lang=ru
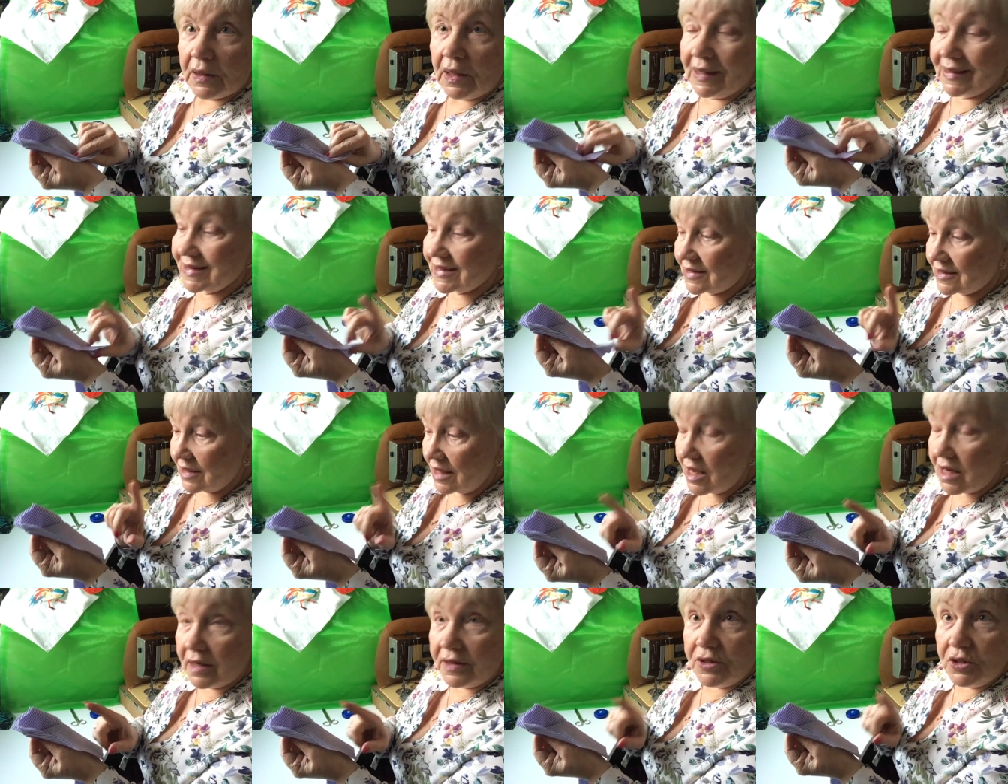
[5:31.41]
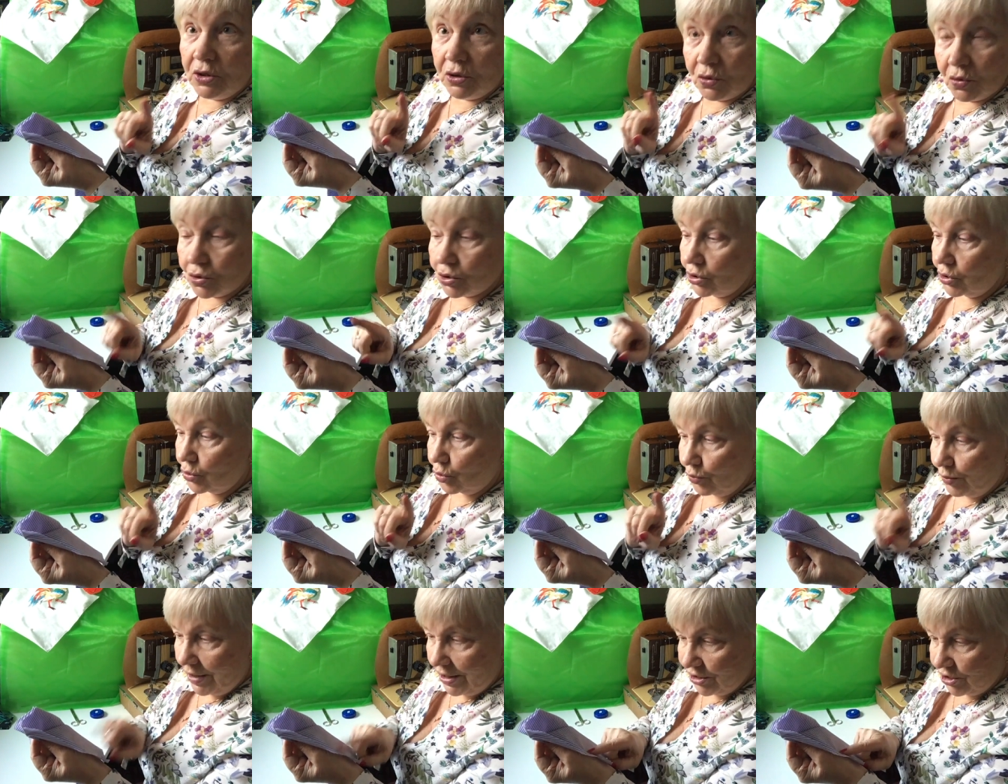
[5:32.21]
от старой ненужной
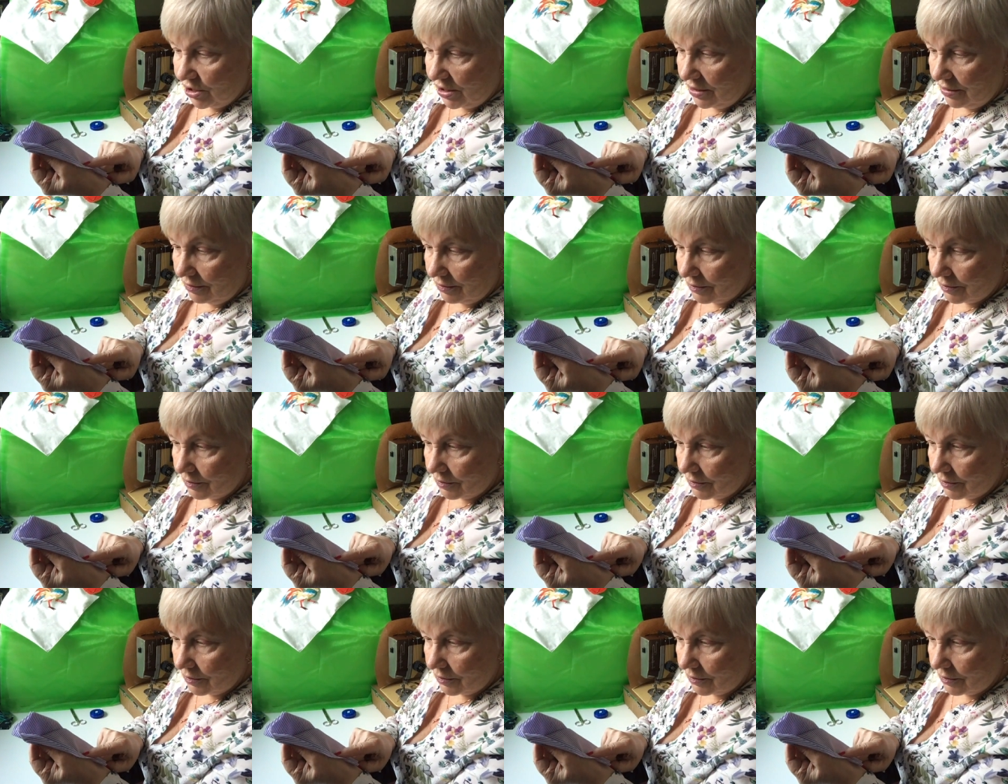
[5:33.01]
рубашки.